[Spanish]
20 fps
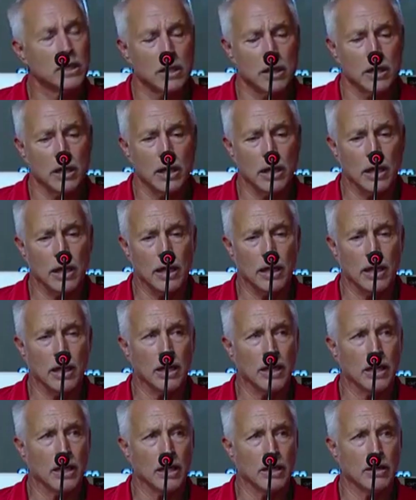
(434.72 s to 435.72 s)

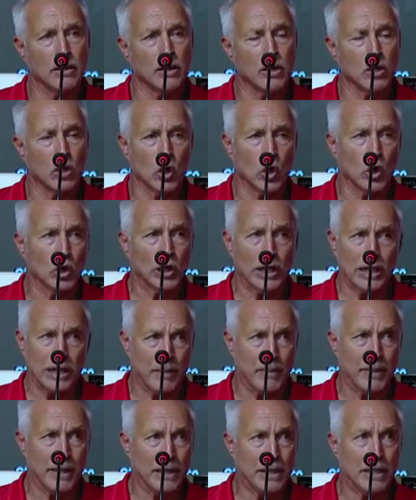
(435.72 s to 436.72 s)
Eh, contra
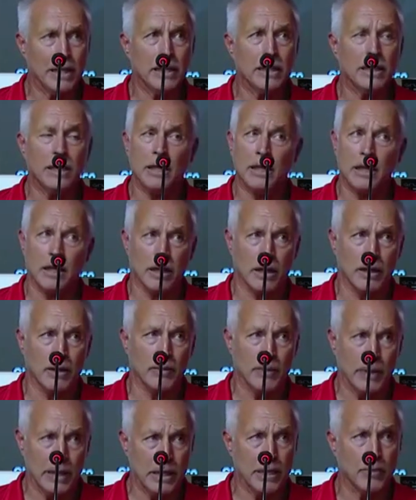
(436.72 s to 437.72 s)
Independiente
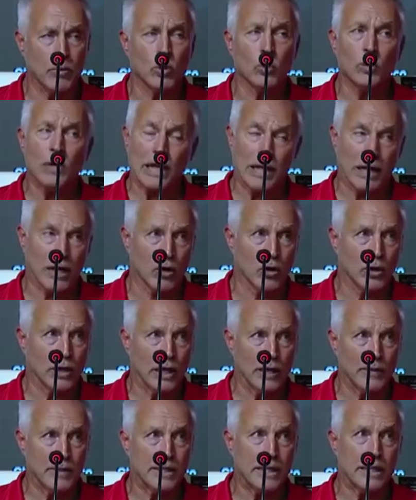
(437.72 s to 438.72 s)
veníamos de una derrota de
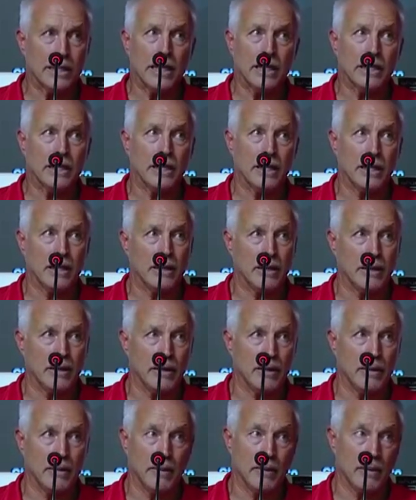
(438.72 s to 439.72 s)
visitante
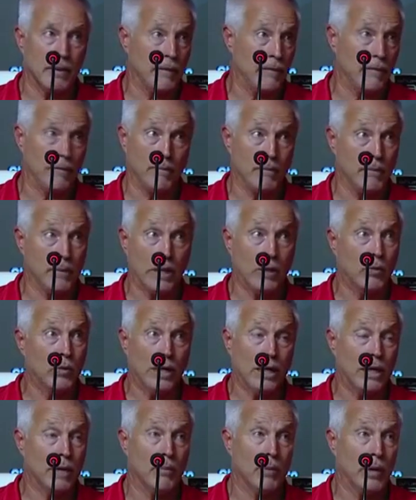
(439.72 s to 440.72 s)
eh,
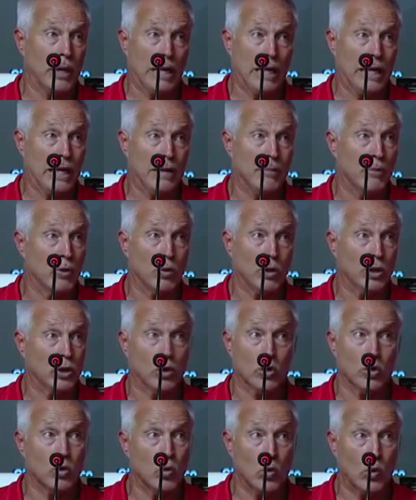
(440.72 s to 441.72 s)
que, el equipo nuestro
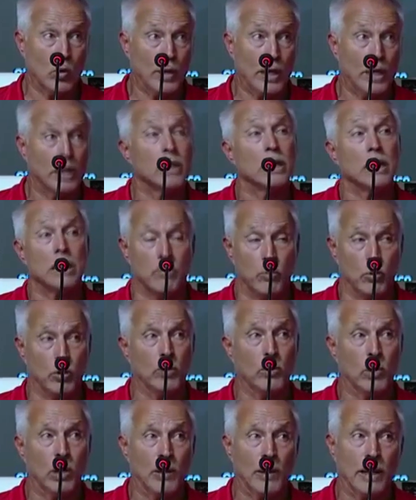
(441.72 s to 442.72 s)
no jugó bien y
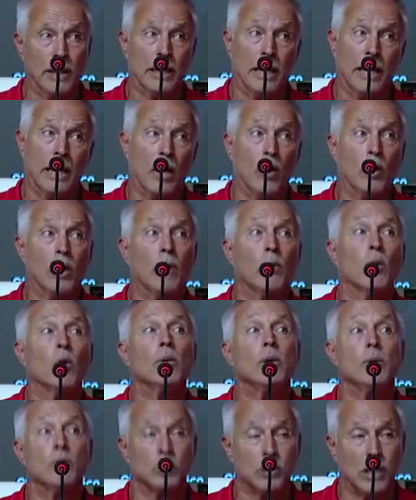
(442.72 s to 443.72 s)
pudimos levantar. Ahora
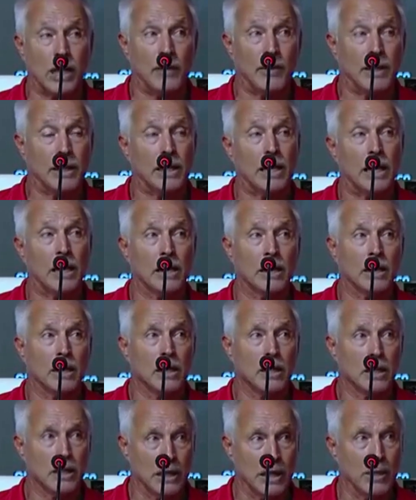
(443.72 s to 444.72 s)
volvimos a levantar
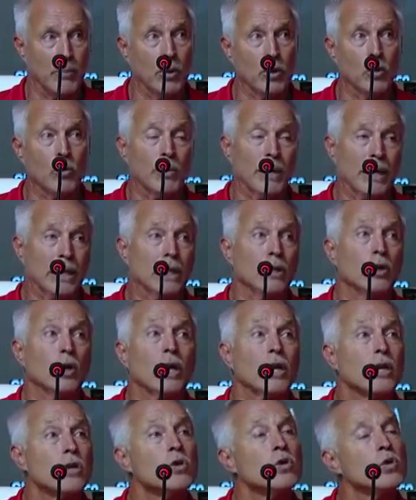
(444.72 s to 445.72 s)
después de un partido que
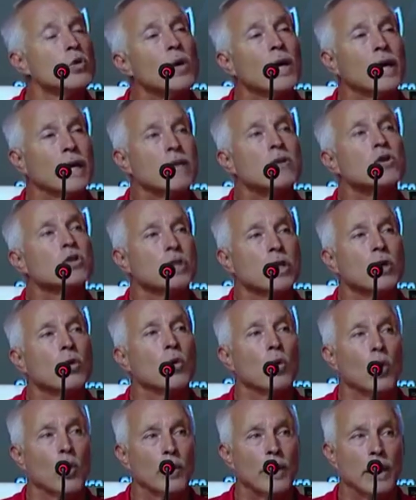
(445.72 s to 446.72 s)
no es que no se
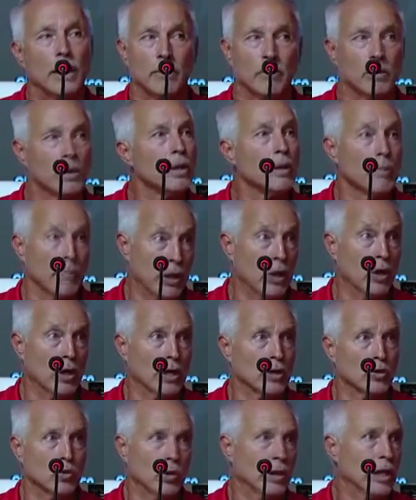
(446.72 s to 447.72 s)
jugó bien, pero el
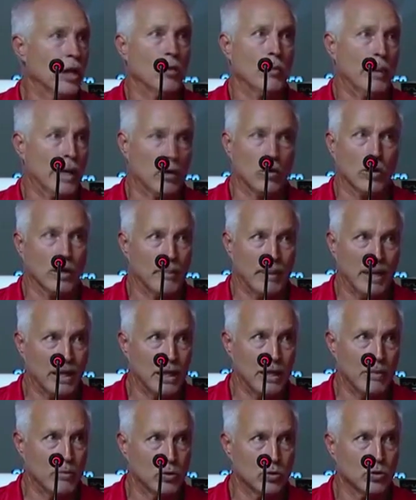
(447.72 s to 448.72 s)
resultado marcó que
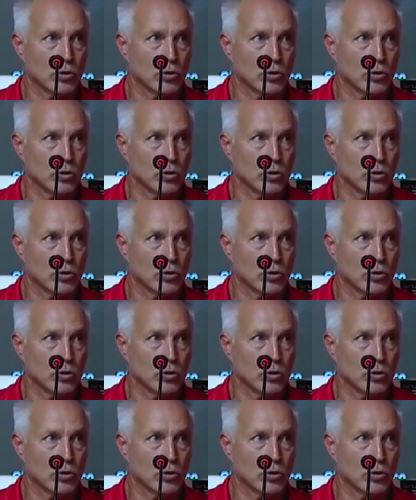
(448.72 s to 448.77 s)
perdimos.